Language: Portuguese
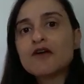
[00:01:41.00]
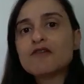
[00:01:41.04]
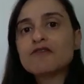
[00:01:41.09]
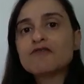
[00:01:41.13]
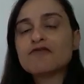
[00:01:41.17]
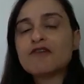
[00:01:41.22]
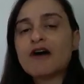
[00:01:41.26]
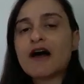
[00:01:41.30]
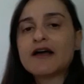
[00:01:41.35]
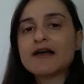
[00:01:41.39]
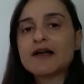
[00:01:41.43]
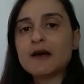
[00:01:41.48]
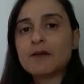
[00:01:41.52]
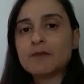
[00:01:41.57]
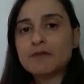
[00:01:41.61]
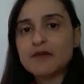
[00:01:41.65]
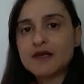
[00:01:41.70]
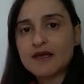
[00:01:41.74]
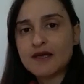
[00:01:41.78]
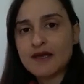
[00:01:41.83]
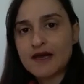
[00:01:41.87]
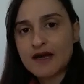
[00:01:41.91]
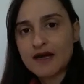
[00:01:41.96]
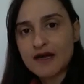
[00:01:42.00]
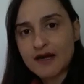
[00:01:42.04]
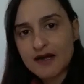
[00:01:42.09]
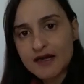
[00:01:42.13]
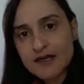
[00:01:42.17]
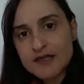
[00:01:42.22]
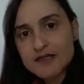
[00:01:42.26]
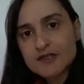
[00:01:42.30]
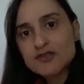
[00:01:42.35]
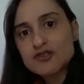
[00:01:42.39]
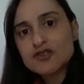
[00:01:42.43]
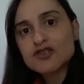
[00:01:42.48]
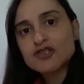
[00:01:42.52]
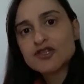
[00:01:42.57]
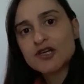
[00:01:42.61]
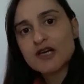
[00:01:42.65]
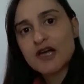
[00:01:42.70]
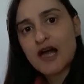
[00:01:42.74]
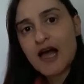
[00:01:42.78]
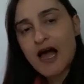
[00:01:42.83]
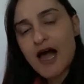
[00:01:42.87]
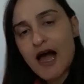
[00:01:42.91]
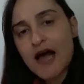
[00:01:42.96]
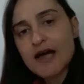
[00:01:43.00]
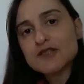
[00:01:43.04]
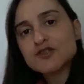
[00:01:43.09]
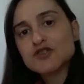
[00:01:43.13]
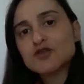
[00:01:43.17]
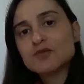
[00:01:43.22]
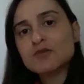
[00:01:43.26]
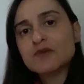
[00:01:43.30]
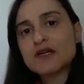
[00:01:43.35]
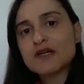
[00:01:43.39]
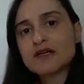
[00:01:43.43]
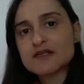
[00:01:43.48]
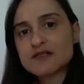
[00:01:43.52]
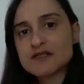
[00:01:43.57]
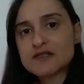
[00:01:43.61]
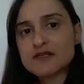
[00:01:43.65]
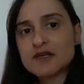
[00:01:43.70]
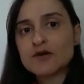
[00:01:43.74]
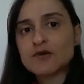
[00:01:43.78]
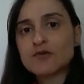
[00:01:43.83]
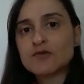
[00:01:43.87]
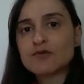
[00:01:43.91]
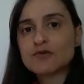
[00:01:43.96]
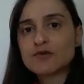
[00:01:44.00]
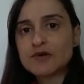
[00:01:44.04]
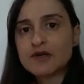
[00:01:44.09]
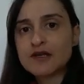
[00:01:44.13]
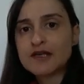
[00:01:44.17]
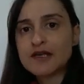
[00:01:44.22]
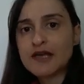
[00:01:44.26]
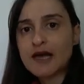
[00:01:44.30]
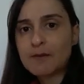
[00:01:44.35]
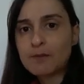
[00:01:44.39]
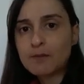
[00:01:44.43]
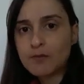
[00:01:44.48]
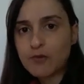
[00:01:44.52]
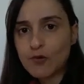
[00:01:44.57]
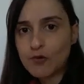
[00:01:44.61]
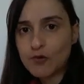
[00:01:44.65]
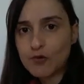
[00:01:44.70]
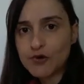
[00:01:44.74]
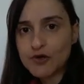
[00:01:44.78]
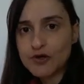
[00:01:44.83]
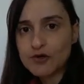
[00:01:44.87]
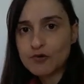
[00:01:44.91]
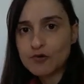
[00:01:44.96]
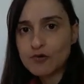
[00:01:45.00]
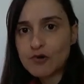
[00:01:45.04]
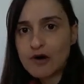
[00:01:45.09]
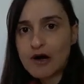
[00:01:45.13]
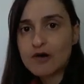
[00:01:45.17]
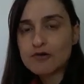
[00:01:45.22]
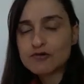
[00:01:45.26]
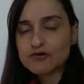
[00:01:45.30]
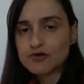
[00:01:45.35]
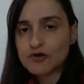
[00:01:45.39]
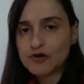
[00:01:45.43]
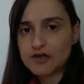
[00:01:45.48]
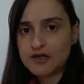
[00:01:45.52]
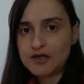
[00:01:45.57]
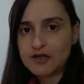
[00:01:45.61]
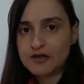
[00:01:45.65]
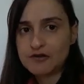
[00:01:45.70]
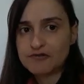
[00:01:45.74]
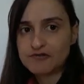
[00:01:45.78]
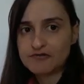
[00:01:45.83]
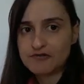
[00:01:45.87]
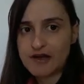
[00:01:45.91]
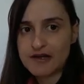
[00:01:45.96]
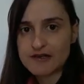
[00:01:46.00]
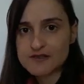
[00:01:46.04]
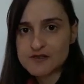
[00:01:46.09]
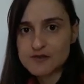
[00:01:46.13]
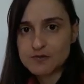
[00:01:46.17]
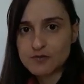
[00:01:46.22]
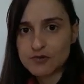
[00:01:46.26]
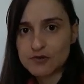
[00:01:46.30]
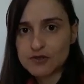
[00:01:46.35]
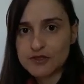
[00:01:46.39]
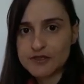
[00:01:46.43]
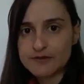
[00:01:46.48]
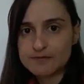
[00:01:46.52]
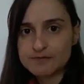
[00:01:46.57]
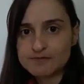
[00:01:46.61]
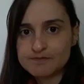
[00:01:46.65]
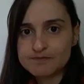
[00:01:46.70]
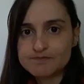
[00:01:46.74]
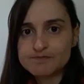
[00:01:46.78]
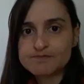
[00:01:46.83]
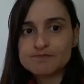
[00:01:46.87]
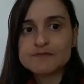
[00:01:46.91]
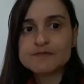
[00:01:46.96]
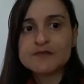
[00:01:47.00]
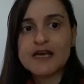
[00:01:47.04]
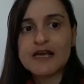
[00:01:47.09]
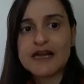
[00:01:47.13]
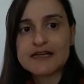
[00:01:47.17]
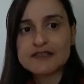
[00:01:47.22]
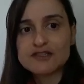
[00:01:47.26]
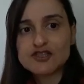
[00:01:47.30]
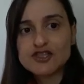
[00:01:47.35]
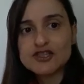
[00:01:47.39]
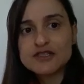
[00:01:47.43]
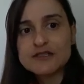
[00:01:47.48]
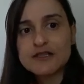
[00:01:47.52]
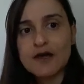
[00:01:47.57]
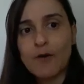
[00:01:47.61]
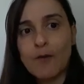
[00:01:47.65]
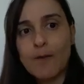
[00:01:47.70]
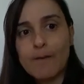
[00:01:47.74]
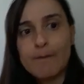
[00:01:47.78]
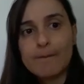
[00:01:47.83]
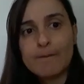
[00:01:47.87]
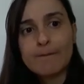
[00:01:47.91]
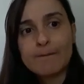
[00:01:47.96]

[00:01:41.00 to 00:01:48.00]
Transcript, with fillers: vai a minha grande admiração e apoio ao Toninho Vespoli. Gratidão.